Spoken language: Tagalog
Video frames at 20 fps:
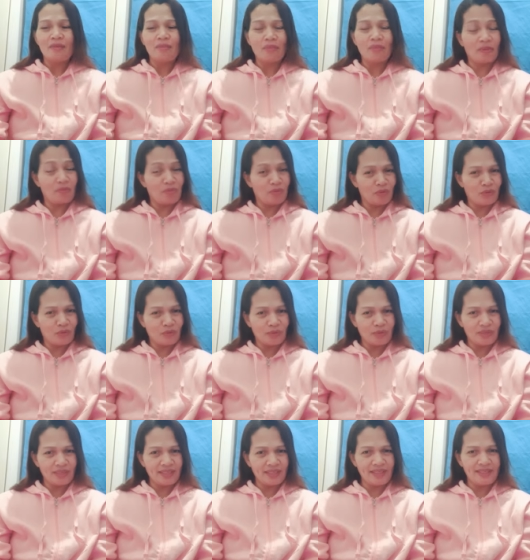Pablo
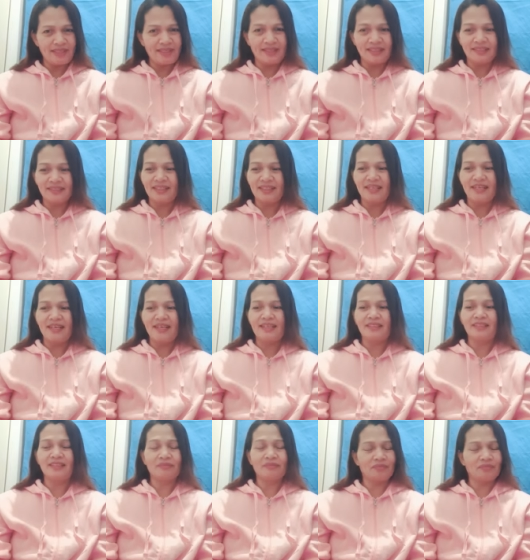noon ang hina sila,
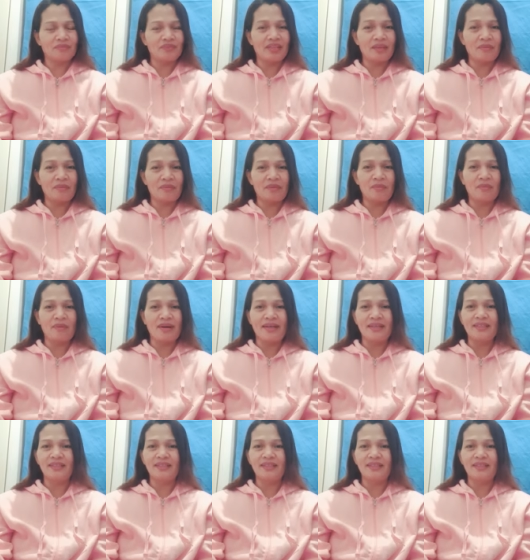diba?